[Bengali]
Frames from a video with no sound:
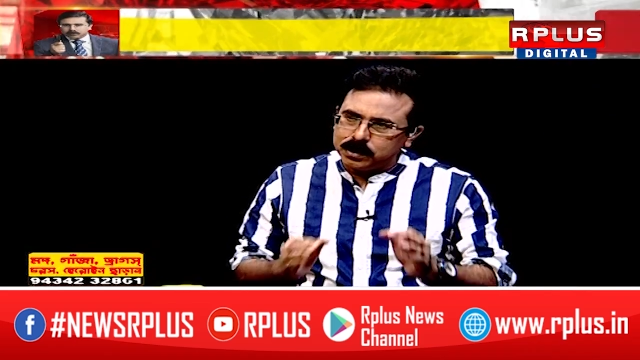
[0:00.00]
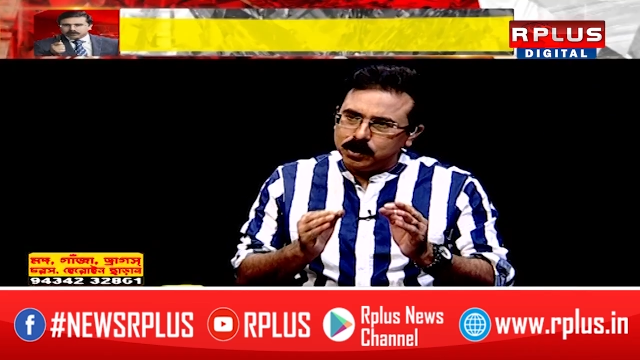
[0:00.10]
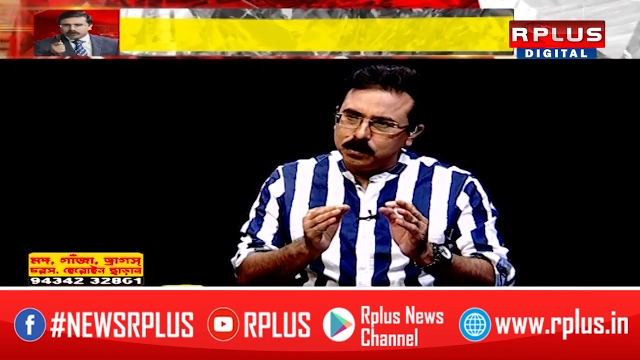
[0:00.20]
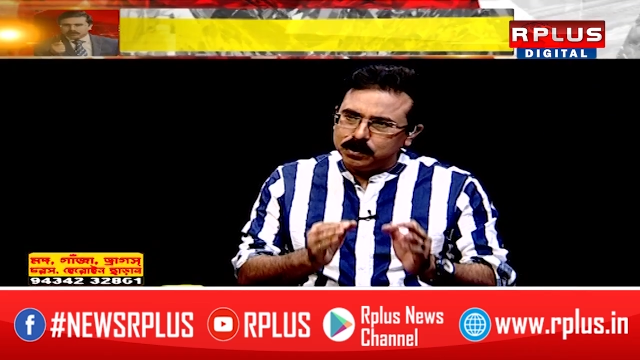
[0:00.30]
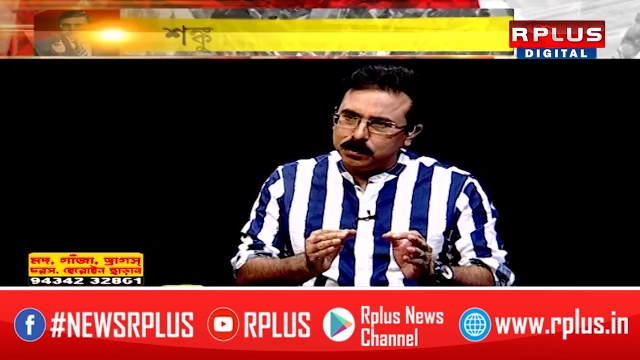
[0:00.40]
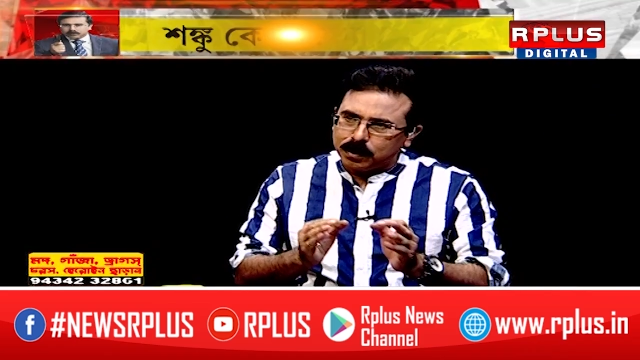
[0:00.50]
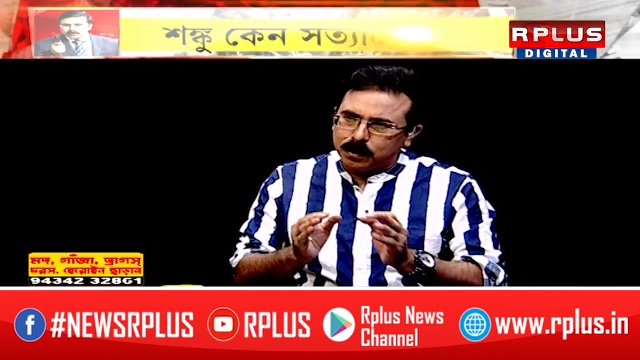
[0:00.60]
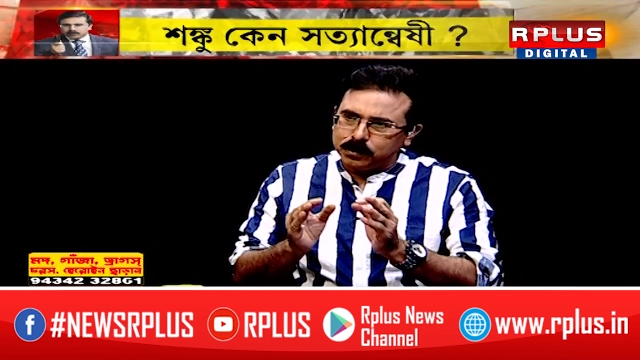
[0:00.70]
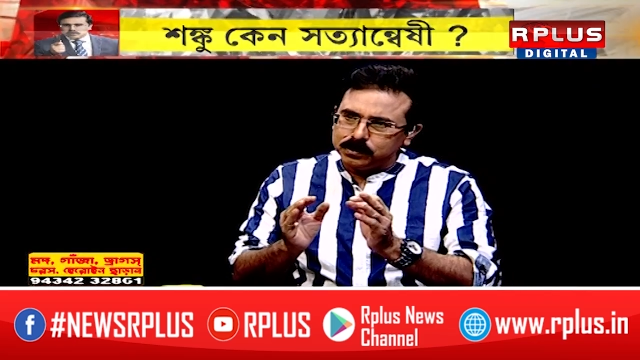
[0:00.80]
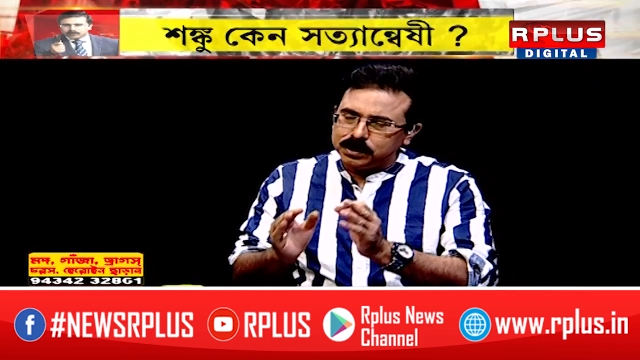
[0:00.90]
তৃণমূল
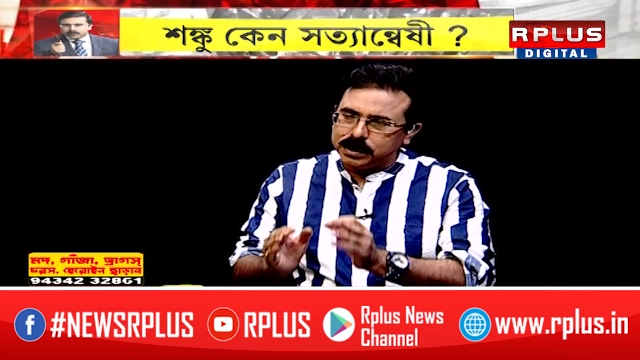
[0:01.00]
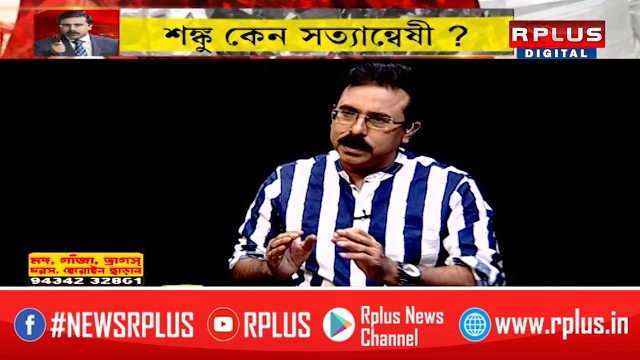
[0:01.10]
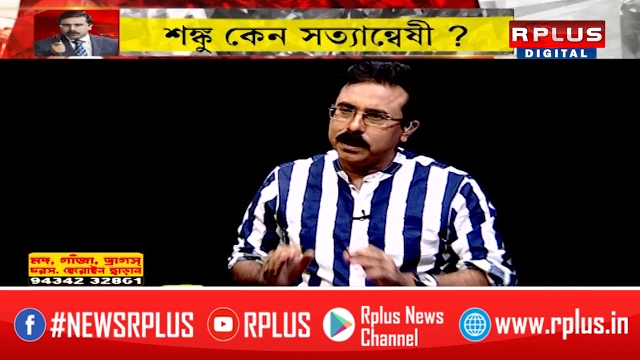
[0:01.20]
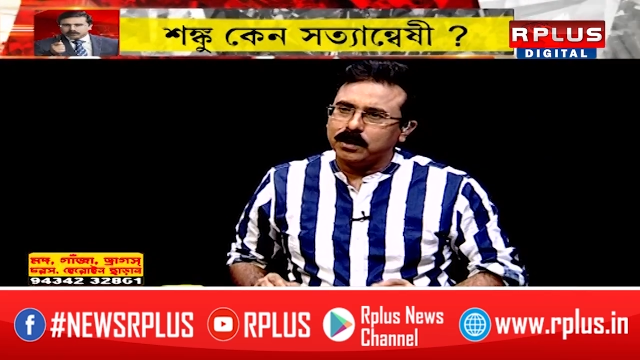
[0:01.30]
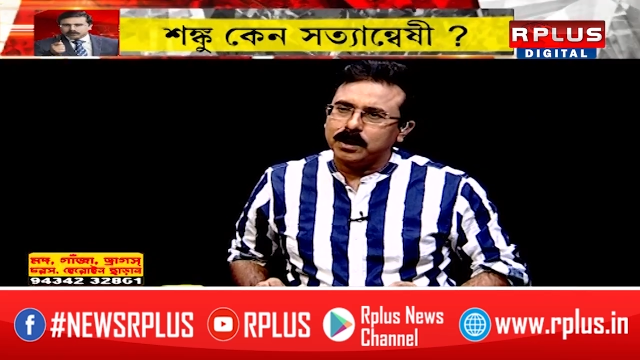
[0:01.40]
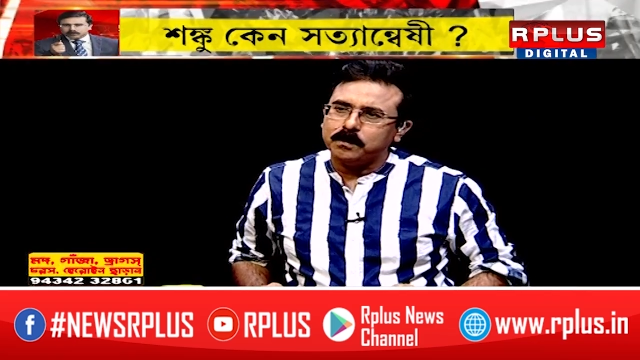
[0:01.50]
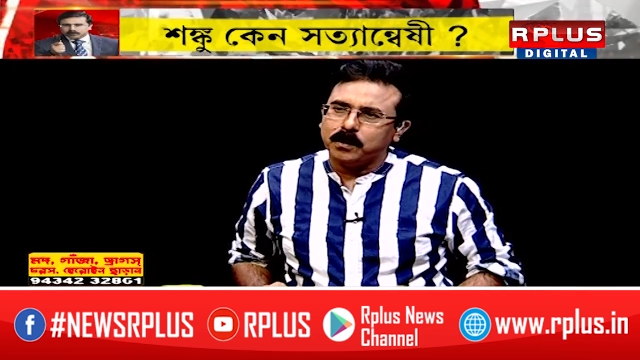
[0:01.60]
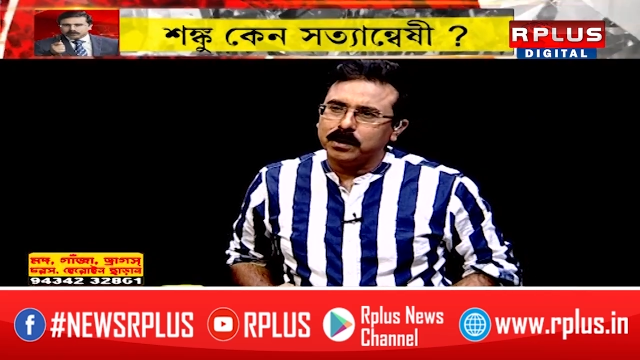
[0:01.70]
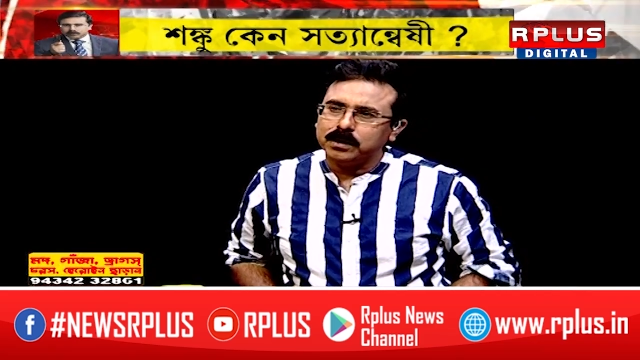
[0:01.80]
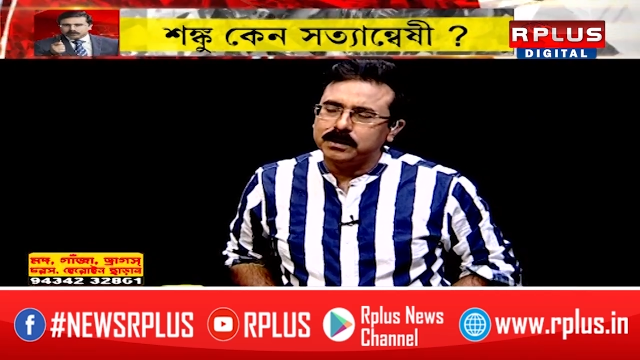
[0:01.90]
ভবন ছেড়ে দেওয়ার
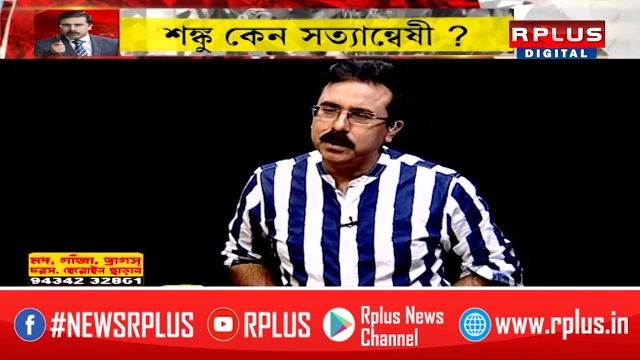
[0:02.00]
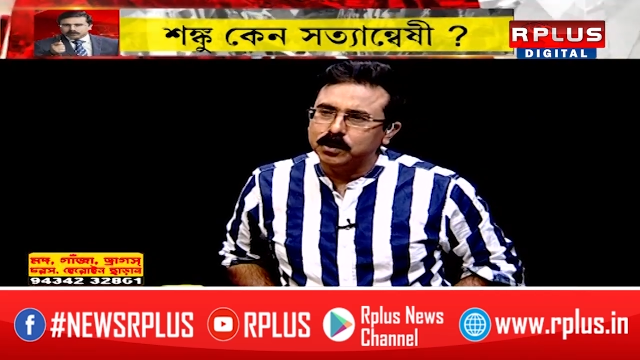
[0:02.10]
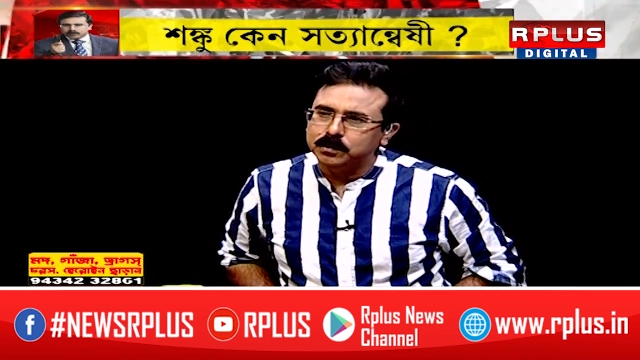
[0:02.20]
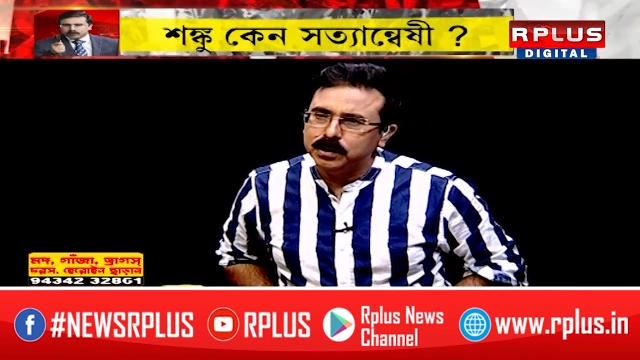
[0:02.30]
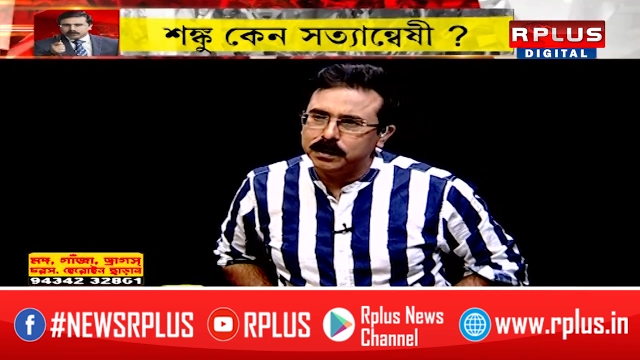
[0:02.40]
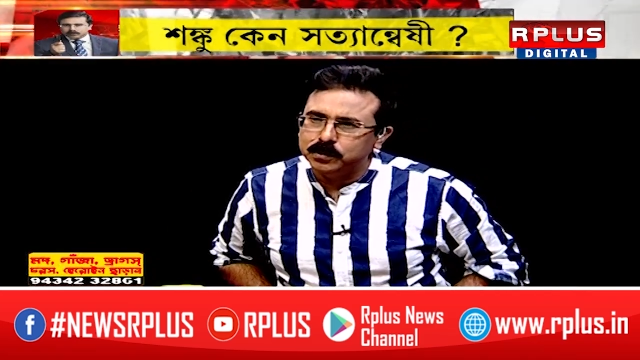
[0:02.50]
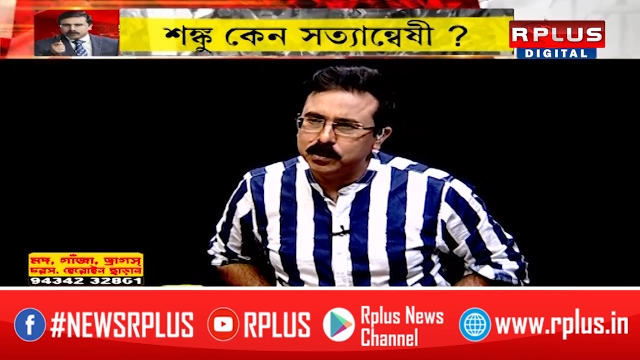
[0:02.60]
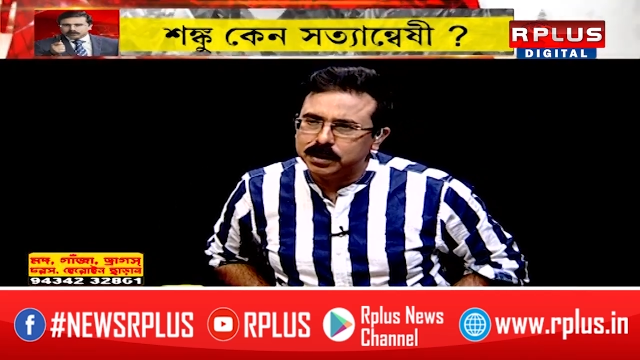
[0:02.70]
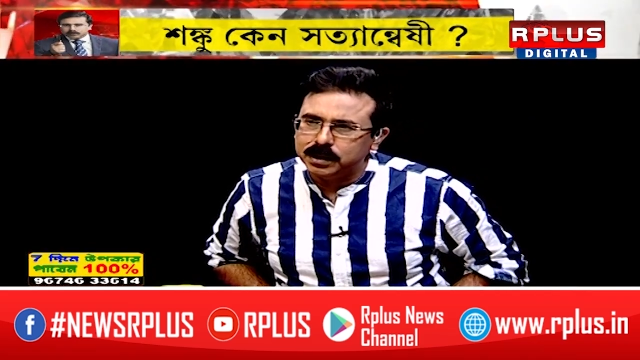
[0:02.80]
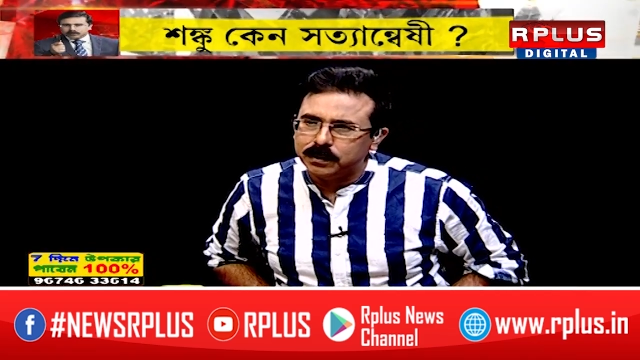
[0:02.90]
পর তৃণমূলে
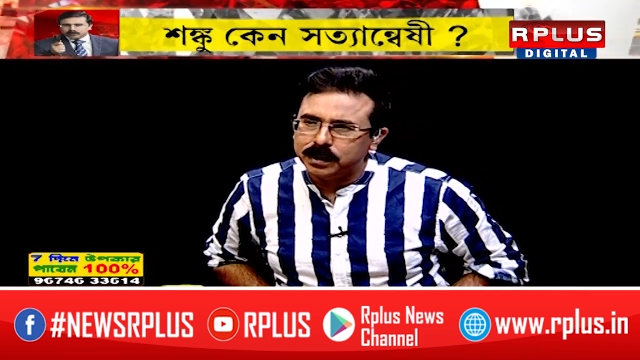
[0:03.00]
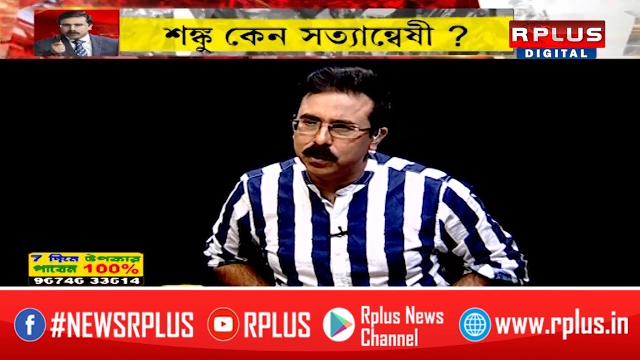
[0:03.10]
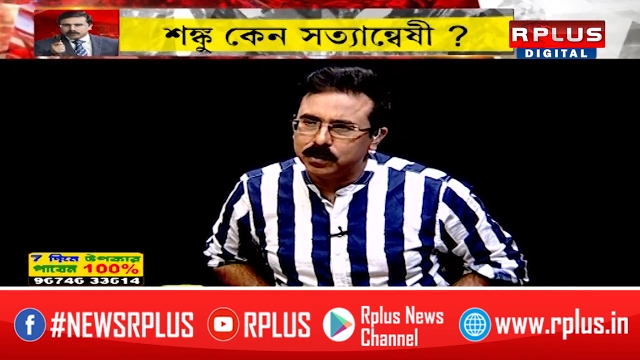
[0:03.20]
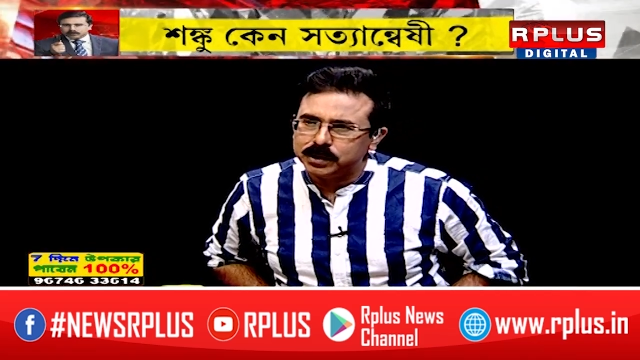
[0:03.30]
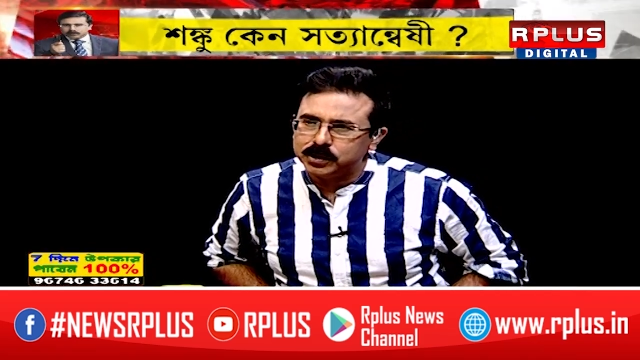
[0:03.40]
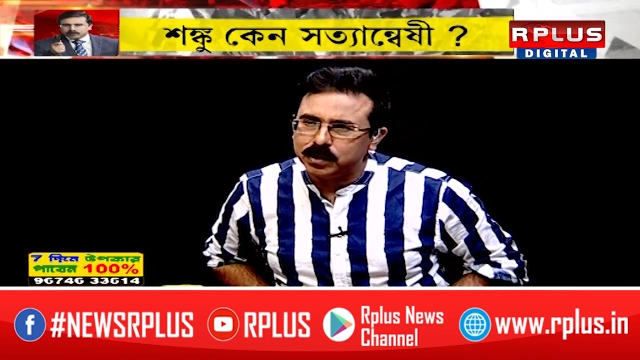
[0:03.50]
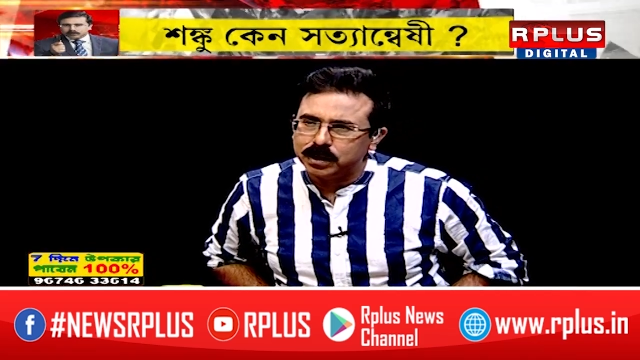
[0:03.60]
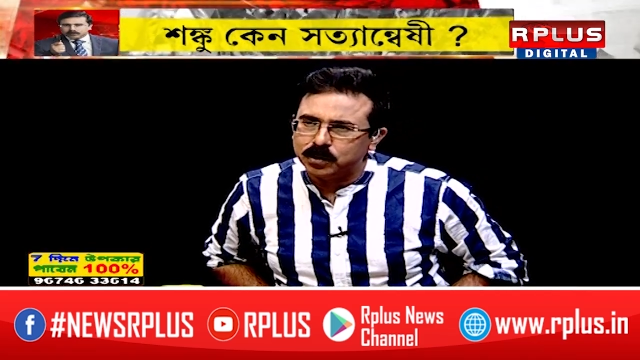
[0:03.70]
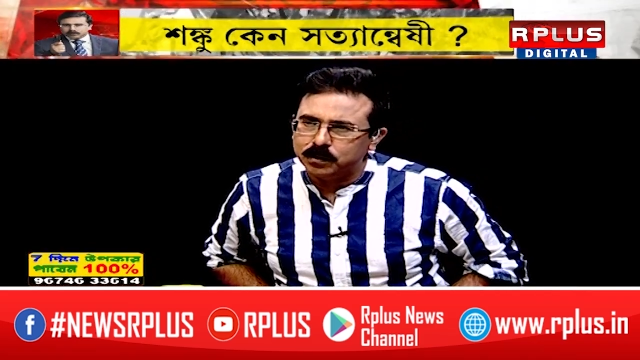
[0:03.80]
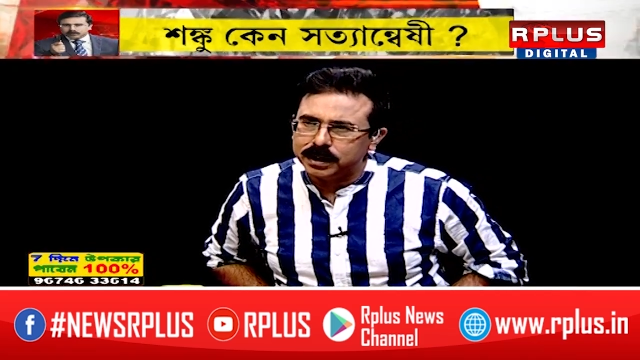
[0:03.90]
বুদ্ধি দেওয়ার লোকের
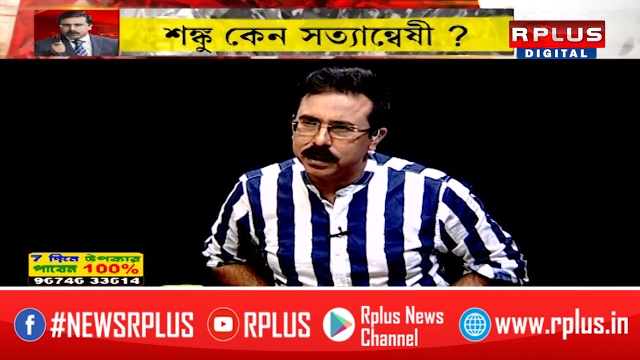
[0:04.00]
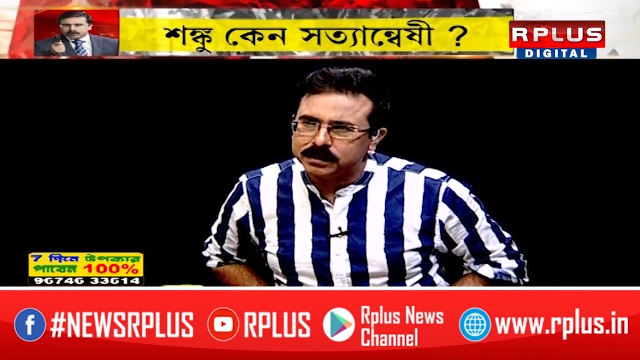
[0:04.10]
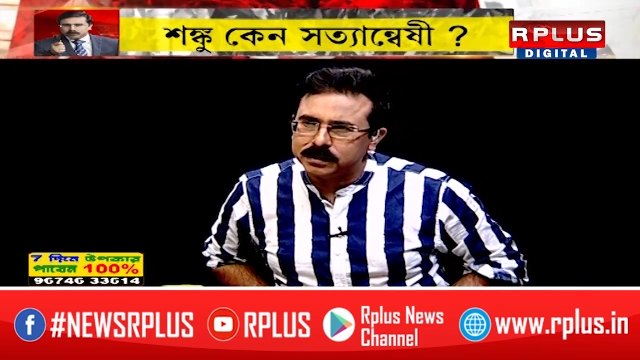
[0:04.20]
সংখ্যা কমে গেছে